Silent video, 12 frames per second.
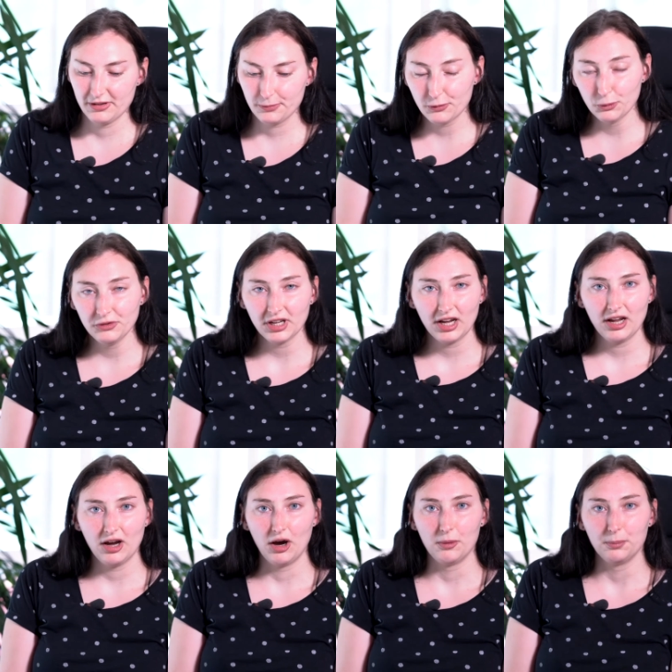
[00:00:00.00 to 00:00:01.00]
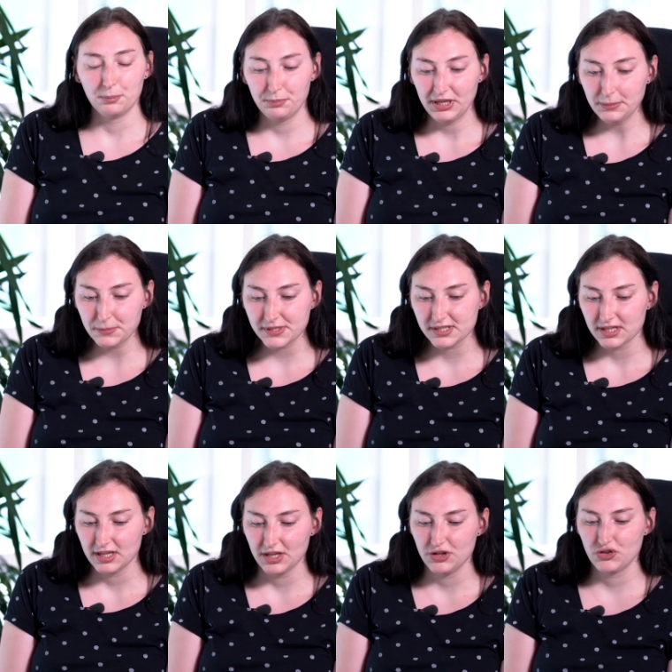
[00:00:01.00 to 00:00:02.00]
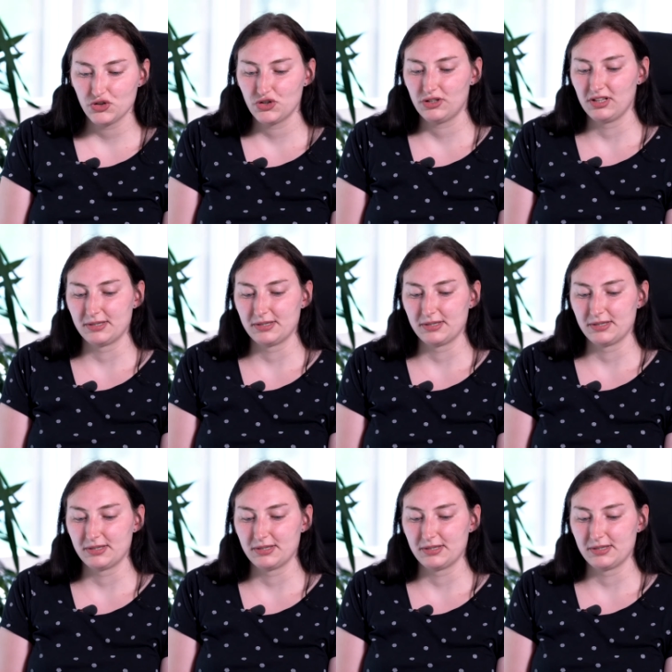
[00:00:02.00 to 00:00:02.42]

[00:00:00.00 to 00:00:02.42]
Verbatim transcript: Das Besondere am PIPS ist,